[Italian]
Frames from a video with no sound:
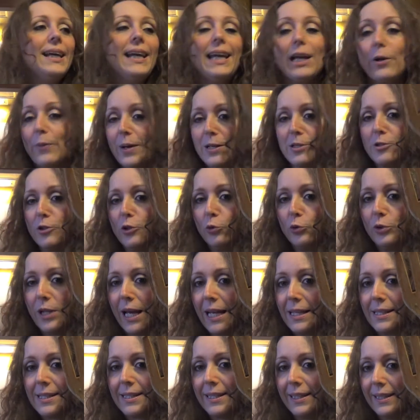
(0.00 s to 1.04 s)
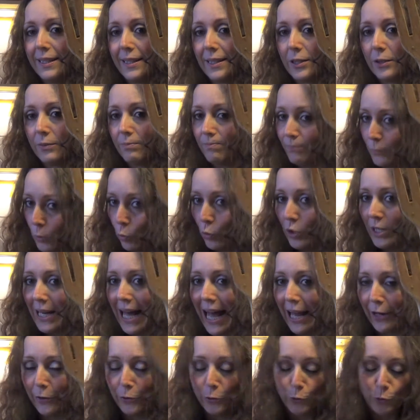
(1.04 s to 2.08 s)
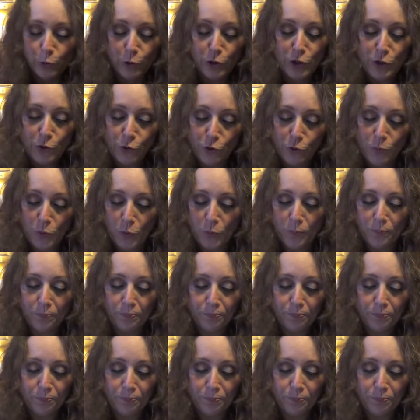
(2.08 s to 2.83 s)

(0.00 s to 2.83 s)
e questo è l'utensile culinario che utilizzo di più.